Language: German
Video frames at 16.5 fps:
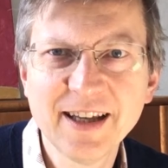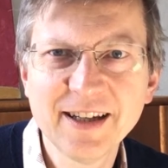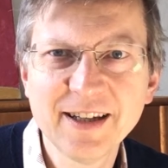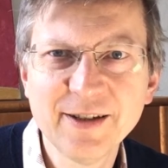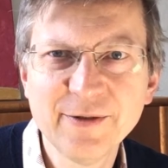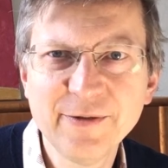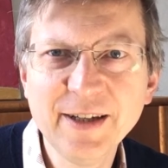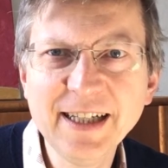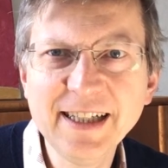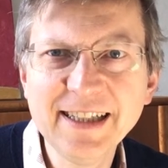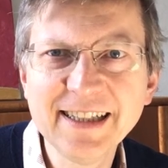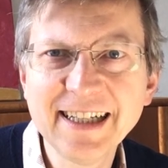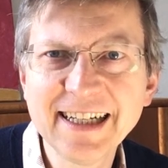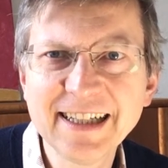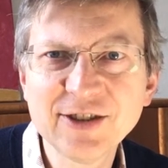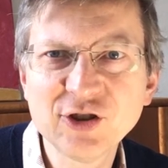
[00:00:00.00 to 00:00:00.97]
die
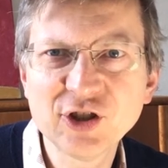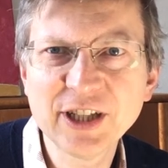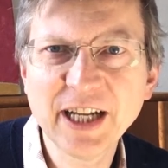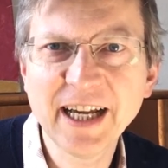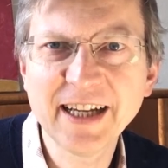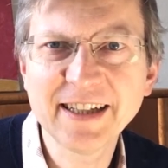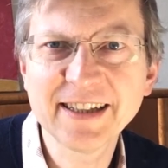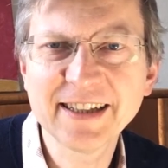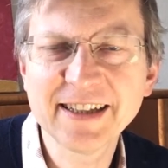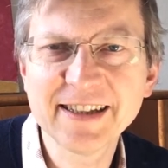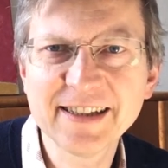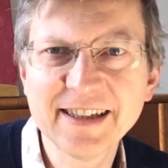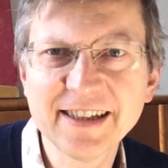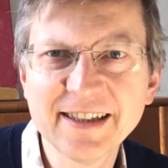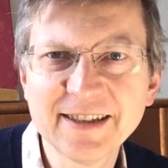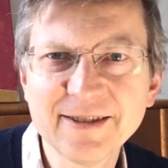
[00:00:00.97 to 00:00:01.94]
vielen Sterne
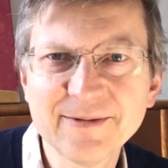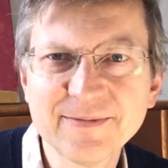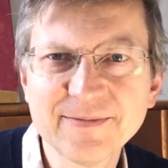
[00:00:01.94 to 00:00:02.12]
gesehen.